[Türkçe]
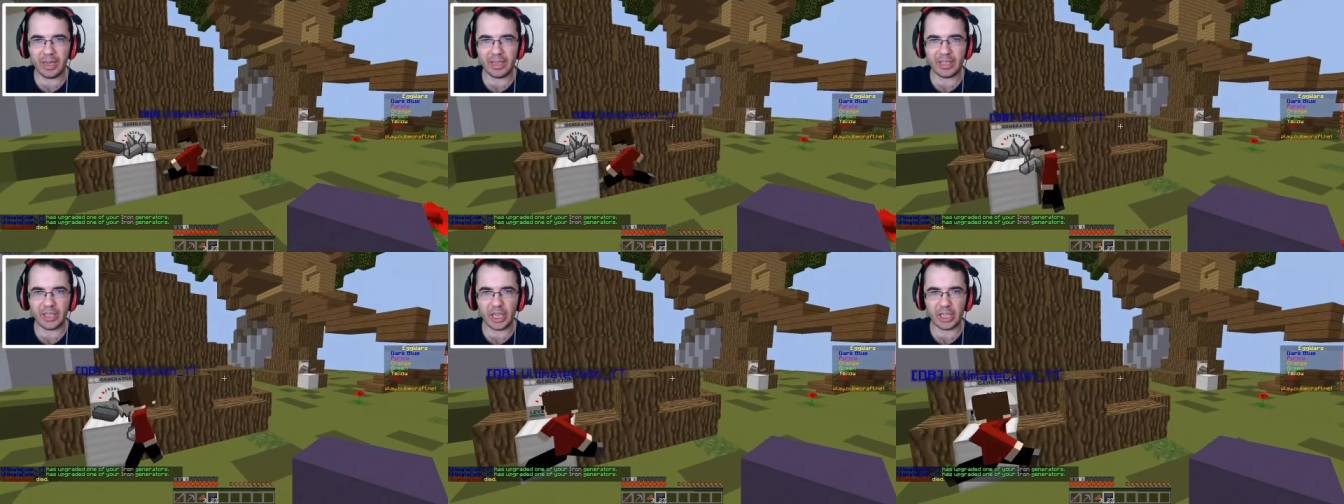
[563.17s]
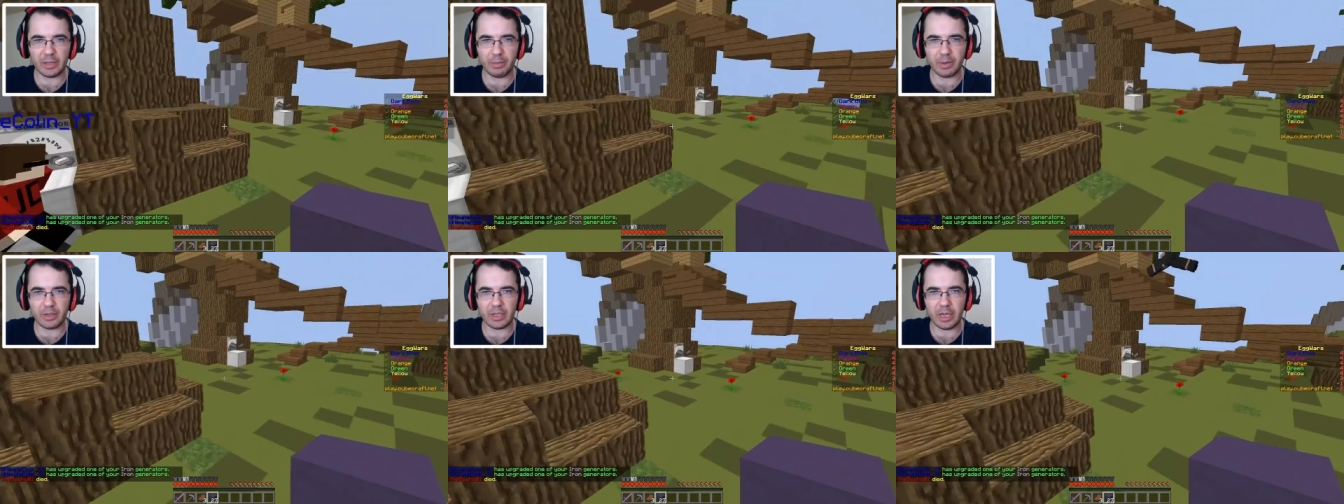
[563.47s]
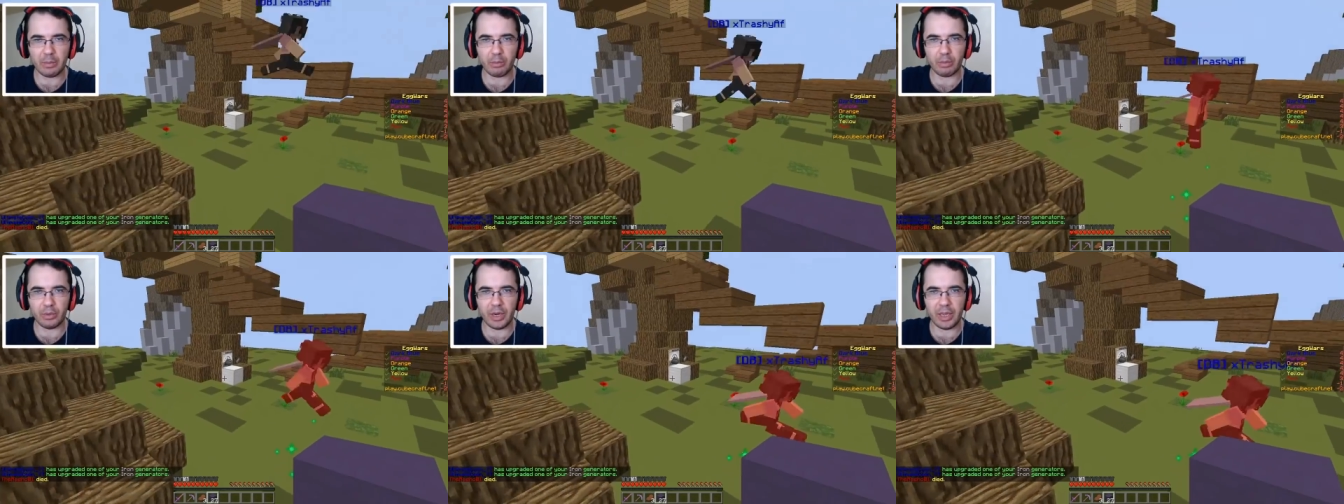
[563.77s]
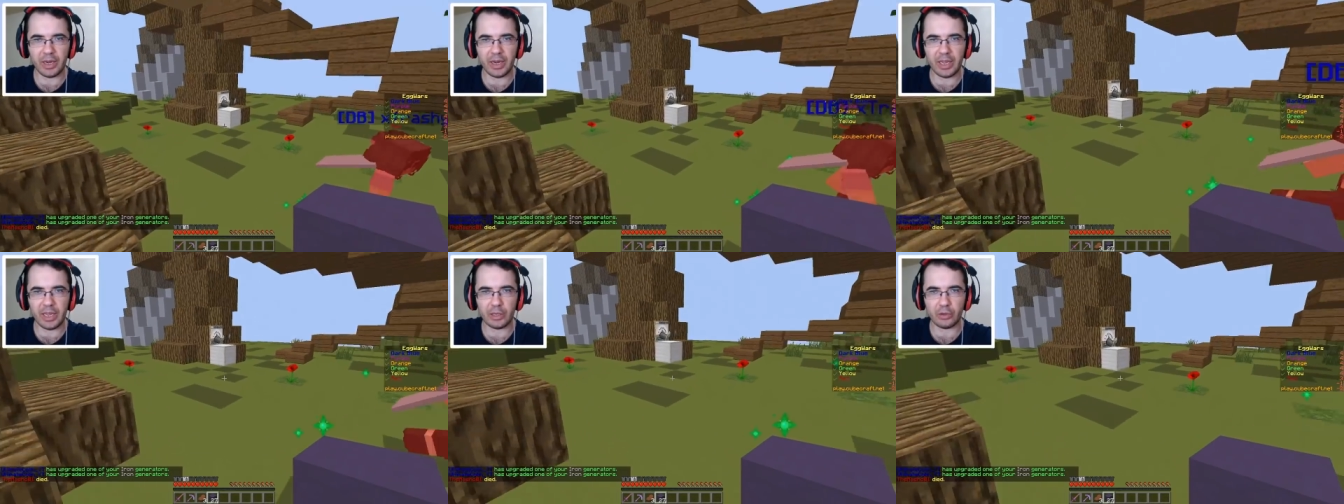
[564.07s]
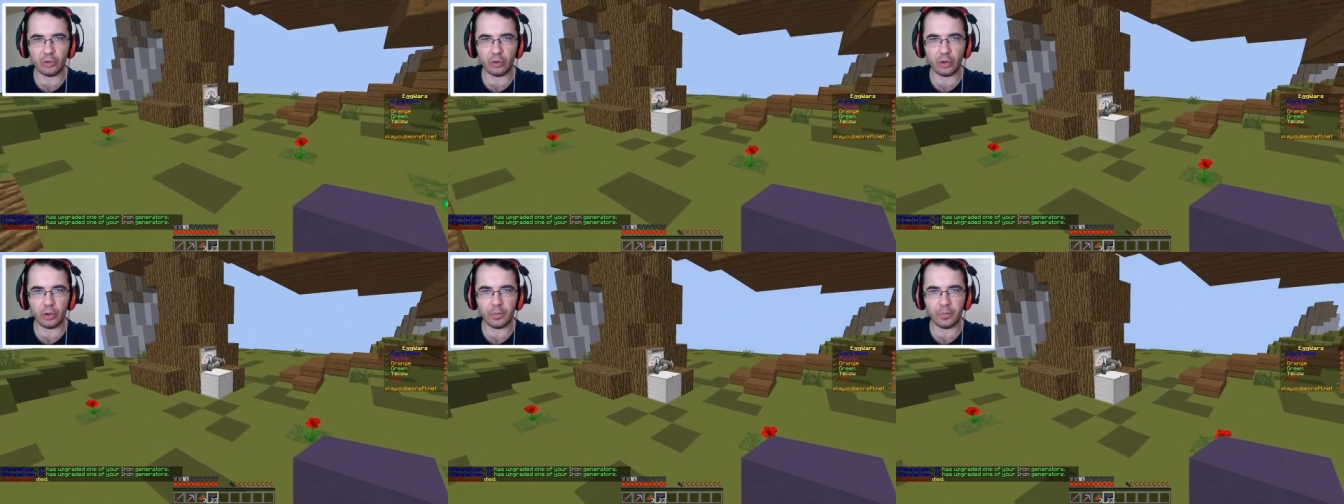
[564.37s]
Yetmez abi bu nereye
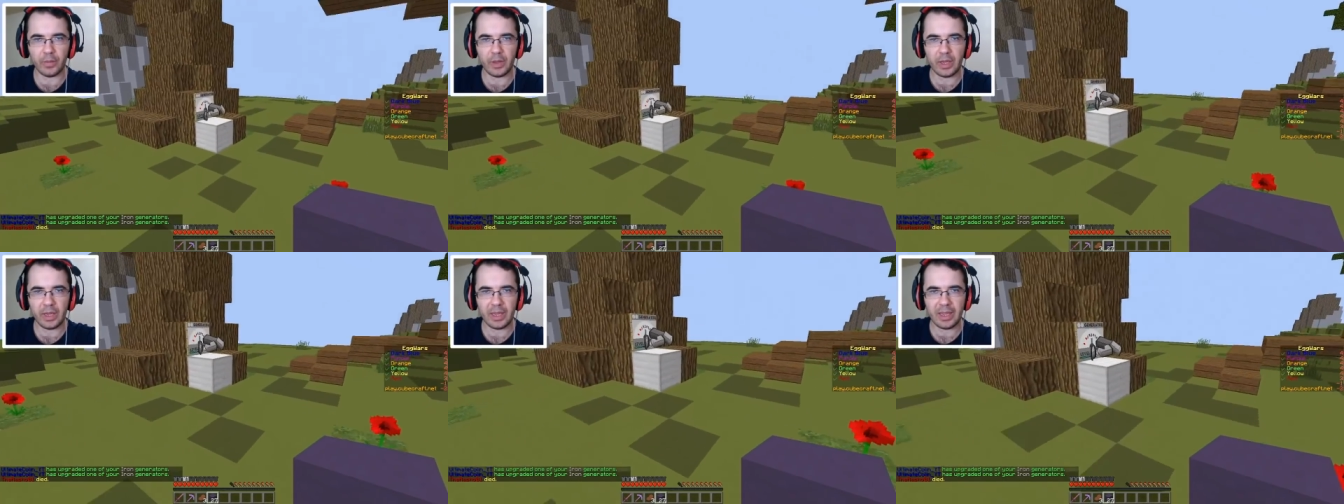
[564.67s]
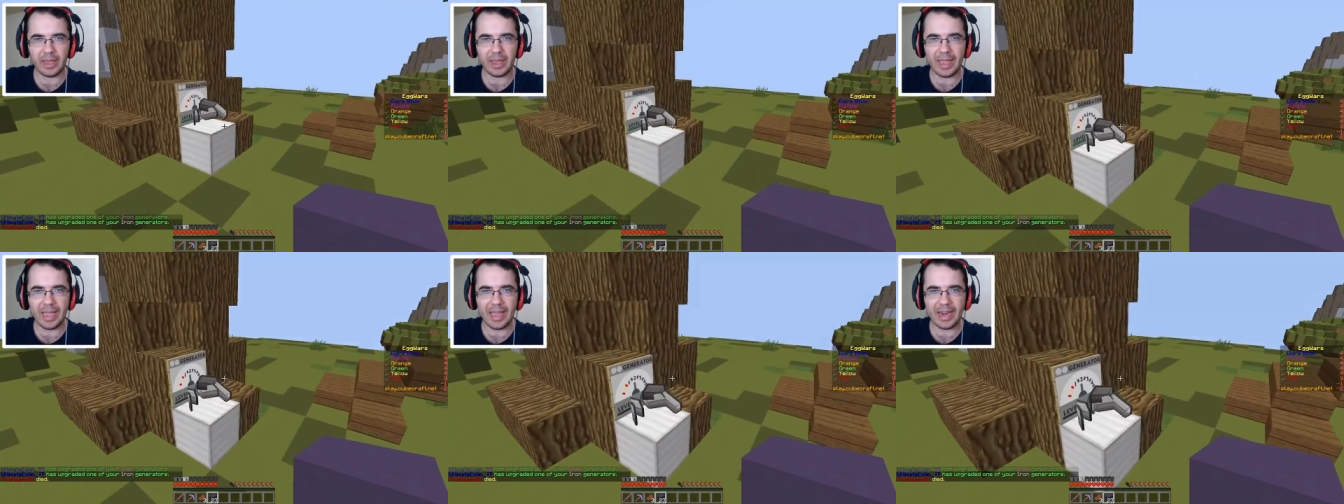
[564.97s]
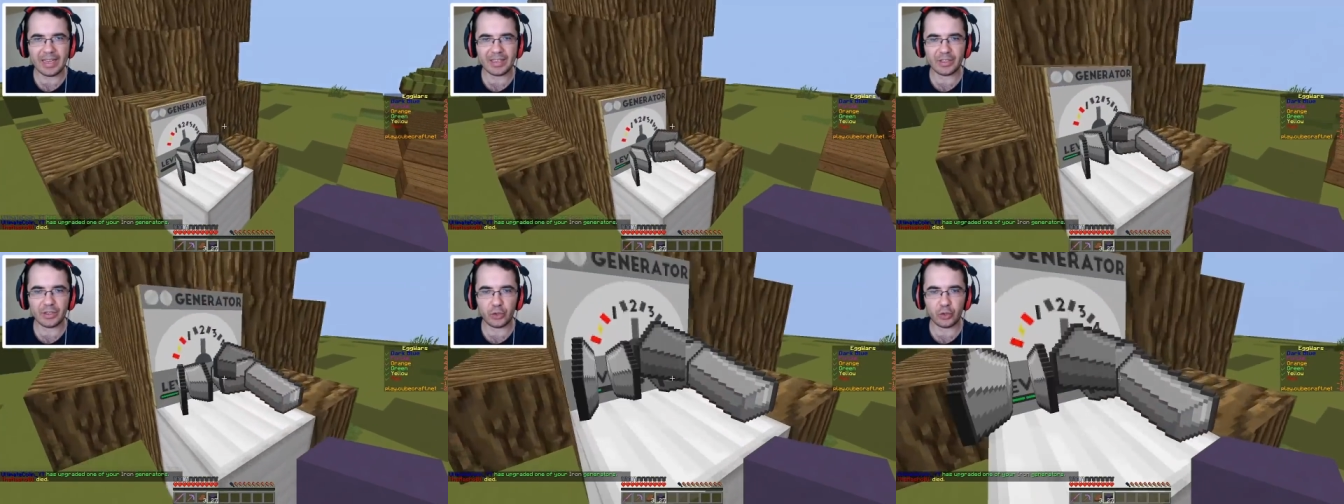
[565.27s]
yetiyor? En azından